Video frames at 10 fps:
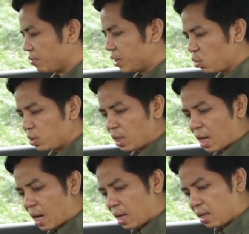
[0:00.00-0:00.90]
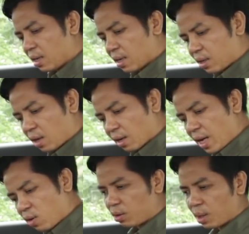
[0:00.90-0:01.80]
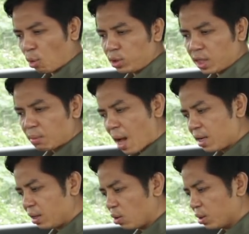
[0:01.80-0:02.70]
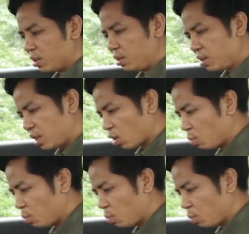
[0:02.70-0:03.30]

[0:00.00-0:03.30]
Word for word: Ví dụ như là ở đây có thể bố trí được ba người ngồi nhưng chỉ